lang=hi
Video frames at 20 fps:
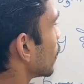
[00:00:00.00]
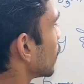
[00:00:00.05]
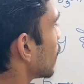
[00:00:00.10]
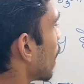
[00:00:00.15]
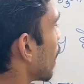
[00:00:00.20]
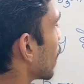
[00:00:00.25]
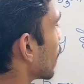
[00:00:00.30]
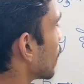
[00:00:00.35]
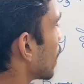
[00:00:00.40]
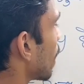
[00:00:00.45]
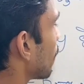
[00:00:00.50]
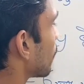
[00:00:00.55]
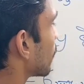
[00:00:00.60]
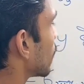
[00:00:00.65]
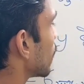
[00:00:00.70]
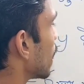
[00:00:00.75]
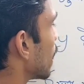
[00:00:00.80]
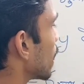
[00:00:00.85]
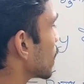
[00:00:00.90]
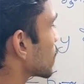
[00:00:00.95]
ये आ गई
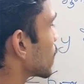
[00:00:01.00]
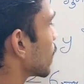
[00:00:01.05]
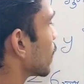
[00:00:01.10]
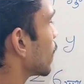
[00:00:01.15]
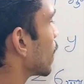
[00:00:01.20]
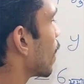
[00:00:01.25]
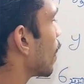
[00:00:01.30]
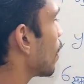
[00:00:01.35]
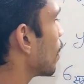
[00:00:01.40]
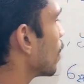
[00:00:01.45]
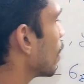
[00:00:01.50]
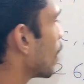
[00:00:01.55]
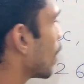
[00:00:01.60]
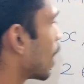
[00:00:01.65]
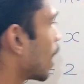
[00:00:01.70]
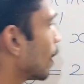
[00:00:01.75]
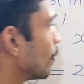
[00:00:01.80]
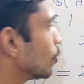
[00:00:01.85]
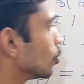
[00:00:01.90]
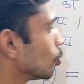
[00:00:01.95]
आपकी एक संख्या
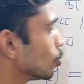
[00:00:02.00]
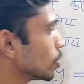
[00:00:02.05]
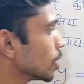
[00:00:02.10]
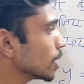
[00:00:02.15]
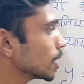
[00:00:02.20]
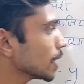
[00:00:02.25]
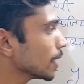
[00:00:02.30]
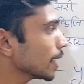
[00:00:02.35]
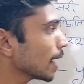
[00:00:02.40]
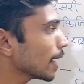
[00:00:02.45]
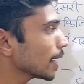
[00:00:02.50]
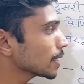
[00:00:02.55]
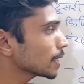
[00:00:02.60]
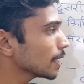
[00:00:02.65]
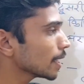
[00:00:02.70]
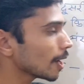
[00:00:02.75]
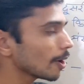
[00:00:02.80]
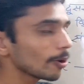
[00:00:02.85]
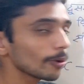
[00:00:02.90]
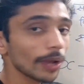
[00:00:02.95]
अब दूसरी संख्या कैसे
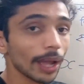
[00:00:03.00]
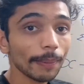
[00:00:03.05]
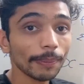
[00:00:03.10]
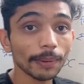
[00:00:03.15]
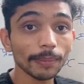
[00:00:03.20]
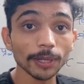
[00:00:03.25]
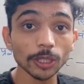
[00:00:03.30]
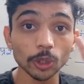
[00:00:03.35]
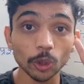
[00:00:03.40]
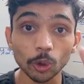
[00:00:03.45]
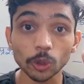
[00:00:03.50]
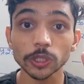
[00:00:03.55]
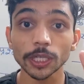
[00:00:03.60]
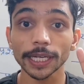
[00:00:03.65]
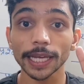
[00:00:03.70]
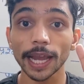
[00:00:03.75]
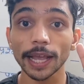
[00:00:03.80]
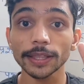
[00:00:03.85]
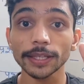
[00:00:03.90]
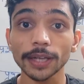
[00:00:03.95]
निकालोगे आपके पास दो
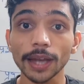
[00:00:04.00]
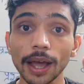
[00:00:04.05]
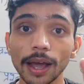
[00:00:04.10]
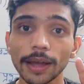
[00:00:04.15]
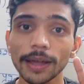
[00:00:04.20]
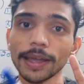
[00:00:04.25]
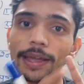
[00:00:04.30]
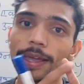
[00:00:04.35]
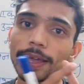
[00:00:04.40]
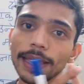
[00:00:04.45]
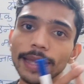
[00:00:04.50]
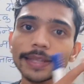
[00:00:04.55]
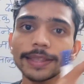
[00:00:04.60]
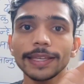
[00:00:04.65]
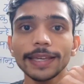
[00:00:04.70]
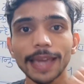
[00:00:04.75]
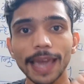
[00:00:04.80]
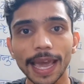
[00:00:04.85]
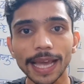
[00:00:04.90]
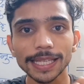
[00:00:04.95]
संख्याएं थी ना एक
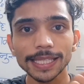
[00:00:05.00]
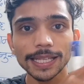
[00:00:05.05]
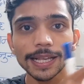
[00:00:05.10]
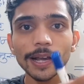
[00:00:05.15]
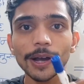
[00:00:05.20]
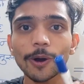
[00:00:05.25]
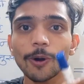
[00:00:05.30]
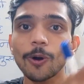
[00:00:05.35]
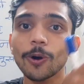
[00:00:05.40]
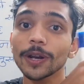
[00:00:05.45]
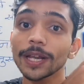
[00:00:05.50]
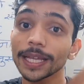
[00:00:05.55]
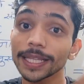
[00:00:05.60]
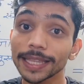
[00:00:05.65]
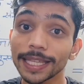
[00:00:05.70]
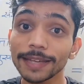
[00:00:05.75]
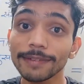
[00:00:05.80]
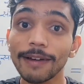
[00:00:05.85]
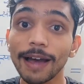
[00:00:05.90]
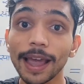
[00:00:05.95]
थी एक्स और
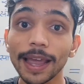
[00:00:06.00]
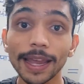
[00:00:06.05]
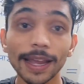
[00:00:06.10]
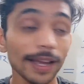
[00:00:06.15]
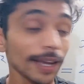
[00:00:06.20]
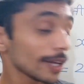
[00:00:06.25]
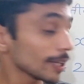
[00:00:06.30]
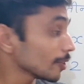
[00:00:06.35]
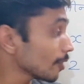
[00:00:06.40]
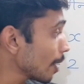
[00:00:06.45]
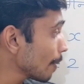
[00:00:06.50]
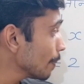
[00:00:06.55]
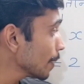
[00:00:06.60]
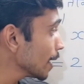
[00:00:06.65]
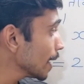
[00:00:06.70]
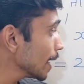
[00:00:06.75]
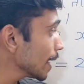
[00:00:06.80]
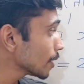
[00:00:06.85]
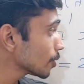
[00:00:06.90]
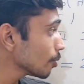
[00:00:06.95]
एक थी वाई तो
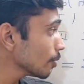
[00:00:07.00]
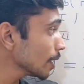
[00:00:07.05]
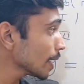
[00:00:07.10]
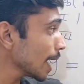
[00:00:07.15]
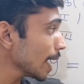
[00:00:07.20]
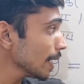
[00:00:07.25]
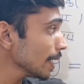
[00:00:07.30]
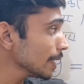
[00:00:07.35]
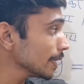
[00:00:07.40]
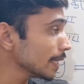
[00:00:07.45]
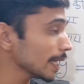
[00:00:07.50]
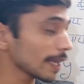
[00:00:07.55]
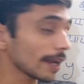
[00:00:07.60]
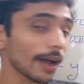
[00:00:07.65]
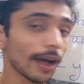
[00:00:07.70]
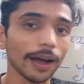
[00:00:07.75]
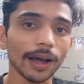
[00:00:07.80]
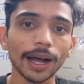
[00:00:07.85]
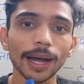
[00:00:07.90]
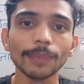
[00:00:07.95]
आपने एक तो निकाल ली तेरह
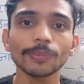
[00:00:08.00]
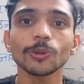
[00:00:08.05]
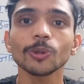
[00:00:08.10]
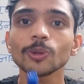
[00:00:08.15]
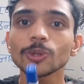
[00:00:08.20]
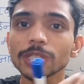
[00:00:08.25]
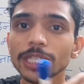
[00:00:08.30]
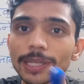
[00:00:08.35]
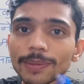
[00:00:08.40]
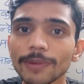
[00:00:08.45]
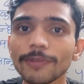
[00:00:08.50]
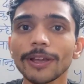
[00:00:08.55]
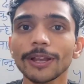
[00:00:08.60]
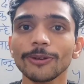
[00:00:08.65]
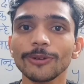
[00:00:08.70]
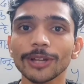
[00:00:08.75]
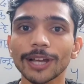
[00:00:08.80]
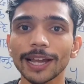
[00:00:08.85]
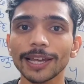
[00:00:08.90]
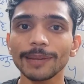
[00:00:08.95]
अब दूसरी भी
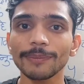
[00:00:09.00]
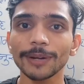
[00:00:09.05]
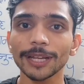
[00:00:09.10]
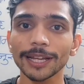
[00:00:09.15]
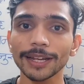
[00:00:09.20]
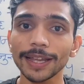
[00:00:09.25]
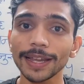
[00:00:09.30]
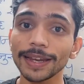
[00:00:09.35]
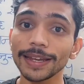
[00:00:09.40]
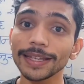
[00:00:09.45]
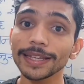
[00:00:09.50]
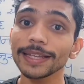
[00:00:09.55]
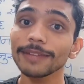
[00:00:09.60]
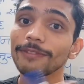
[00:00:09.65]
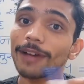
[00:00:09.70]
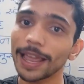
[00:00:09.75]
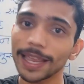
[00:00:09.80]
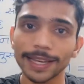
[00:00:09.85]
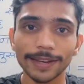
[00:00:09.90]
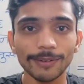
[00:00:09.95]
वैल्यू निकालनी पड़ेगी ना यानी कि
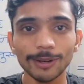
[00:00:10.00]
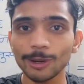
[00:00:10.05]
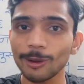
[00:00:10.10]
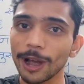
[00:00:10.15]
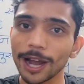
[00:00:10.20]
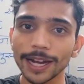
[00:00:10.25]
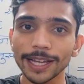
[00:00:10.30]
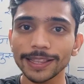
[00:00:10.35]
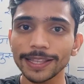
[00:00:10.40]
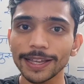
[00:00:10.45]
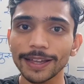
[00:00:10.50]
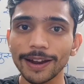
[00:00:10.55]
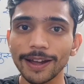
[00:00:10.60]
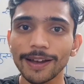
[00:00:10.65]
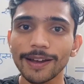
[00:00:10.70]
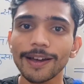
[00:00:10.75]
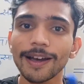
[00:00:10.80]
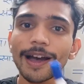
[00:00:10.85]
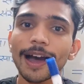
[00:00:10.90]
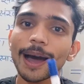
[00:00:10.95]
वाई की वैल्यू आ गई
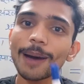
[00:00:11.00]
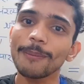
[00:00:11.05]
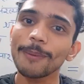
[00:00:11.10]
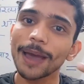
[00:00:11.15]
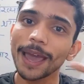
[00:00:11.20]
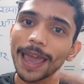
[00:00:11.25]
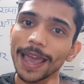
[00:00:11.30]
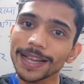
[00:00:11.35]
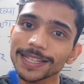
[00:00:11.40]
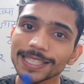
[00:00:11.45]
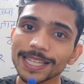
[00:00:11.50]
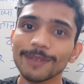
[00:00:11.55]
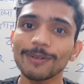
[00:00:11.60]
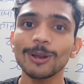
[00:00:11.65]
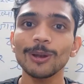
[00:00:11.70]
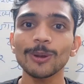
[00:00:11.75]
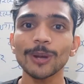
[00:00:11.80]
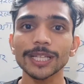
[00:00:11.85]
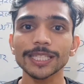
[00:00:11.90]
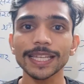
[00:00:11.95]
तेरह अब एक्स की
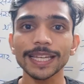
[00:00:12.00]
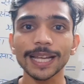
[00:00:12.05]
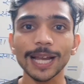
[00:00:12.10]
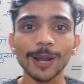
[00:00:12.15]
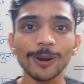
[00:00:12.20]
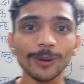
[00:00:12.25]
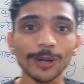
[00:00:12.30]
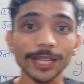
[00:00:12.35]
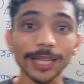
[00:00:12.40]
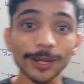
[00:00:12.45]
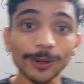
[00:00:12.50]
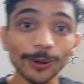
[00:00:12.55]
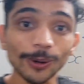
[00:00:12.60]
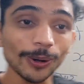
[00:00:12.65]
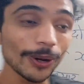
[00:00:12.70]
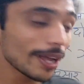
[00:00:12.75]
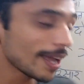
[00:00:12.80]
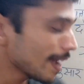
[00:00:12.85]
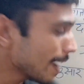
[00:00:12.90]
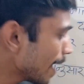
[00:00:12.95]
वैल्यू कैसे निकालोगे
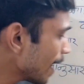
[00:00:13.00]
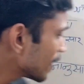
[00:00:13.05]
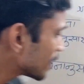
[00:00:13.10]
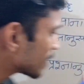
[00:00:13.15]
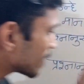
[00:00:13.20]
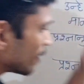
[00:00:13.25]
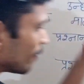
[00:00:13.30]
देखो एक्स